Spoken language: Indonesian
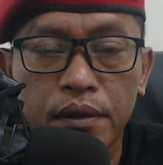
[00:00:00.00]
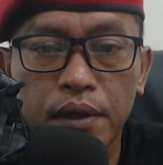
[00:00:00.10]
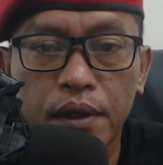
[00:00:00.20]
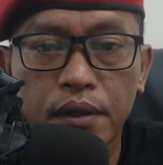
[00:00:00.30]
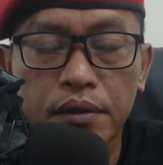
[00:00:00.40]

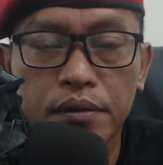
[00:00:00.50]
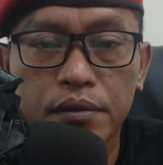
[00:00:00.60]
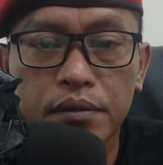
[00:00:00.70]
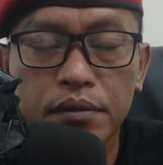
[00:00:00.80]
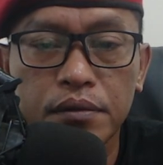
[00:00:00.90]
Ya.
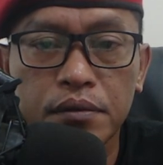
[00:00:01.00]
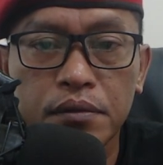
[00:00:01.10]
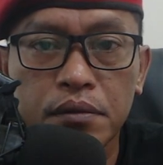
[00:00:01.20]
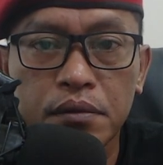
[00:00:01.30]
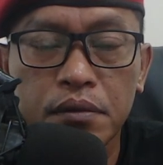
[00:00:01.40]

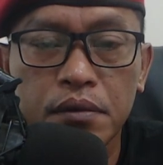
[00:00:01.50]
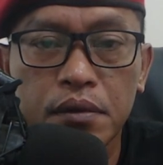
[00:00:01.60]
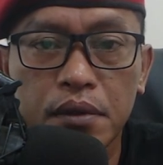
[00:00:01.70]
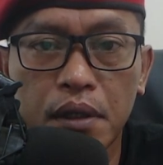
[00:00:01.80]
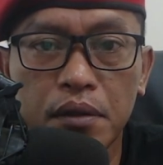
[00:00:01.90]

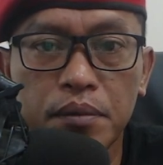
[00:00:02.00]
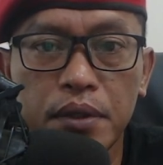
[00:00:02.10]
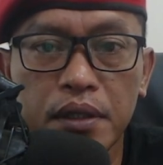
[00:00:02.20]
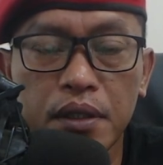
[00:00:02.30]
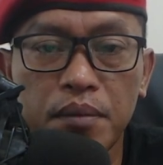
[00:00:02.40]
Dan
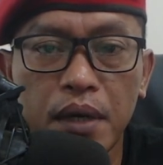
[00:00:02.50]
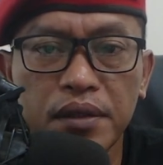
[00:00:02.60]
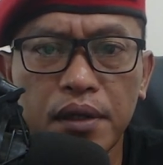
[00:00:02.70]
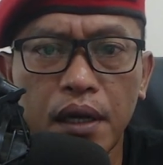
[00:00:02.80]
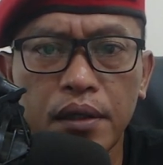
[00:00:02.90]
kemudian
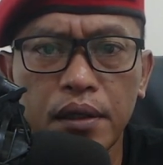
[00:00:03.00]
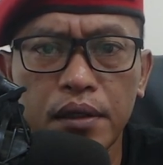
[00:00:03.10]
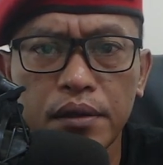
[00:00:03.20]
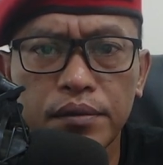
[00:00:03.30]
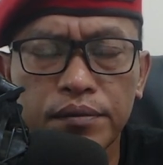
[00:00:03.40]
tambahan terakhir